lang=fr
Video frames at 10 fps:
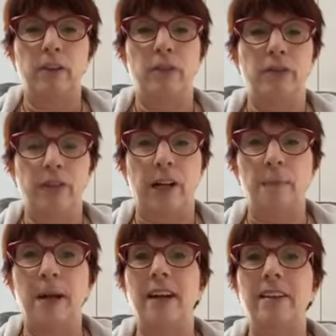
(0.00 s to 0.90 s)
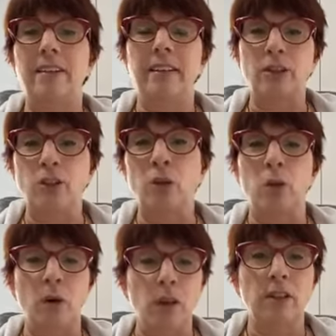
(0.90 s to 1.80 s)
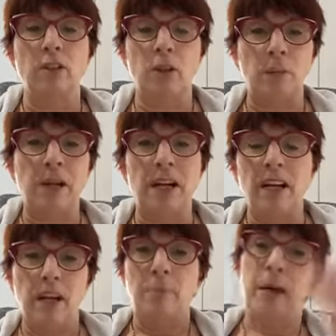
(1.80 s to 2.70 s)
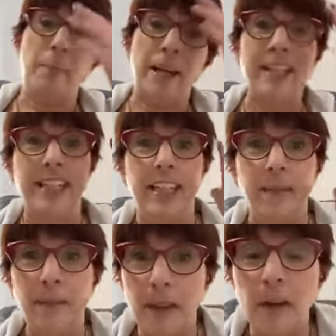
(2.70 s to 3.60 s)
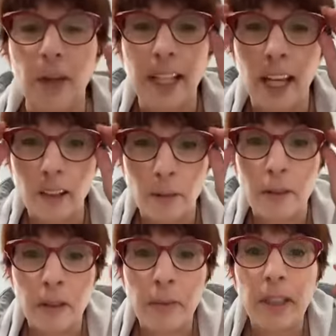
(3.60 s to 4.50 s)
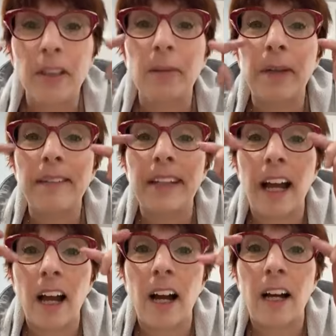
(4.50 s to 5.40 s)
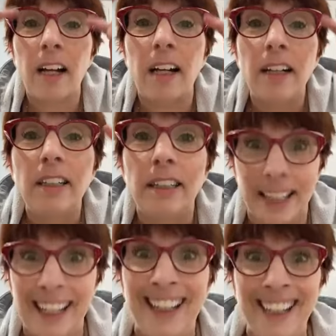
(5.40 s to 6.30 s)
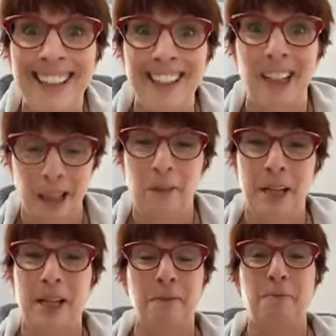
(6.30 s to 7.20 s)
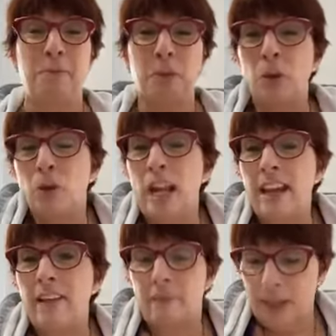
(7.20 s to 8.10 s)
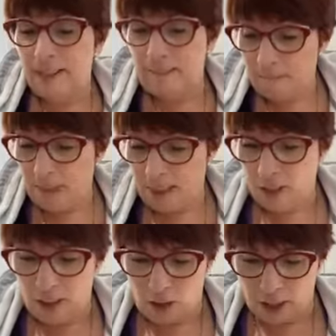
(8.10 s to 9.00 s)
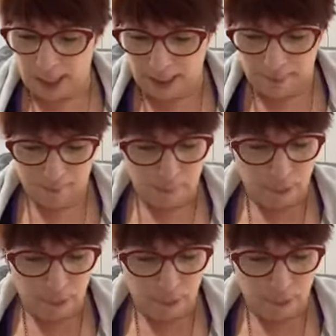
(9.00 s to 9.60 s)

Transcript: je suis vraiment natural, tu comprends Mais maquillée. Mais oui, regarde, je me suis mis du mascara. Hein? oui, plus de rouge à lèvres, mais c'est correct.